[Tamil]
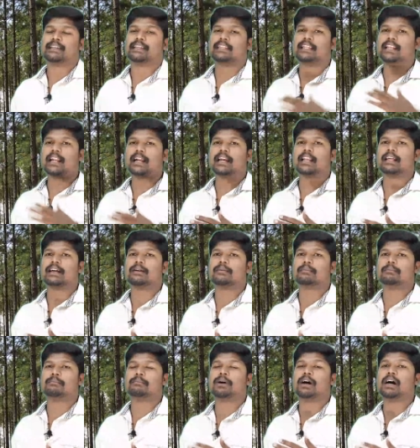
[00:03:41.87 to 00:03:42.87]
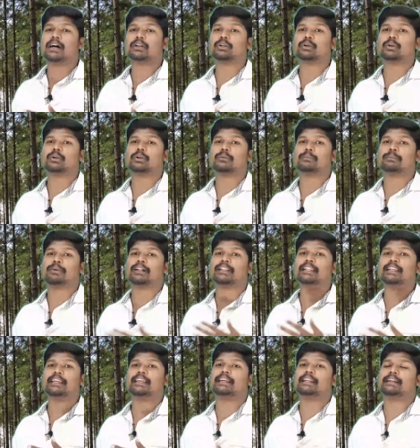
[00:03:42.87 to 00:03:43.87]
இதனால் மார்க்கோ
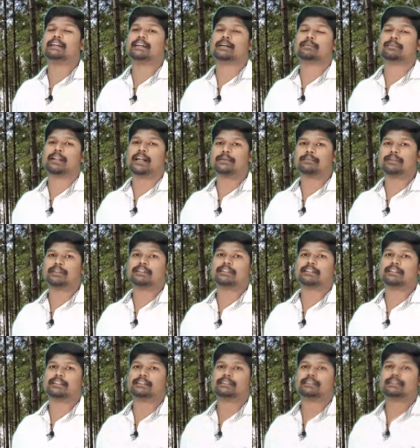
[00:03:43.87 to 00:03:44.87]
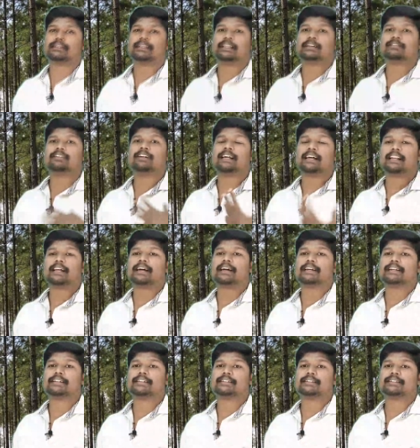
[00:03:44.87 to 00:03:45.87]
பதுங்கி இருக்க பிளான் பண்ணுறாரு இரவு நேரம்
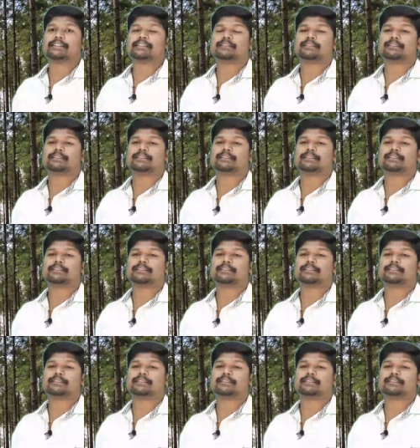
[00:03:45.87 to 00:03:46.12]
ஆயிடுச்சு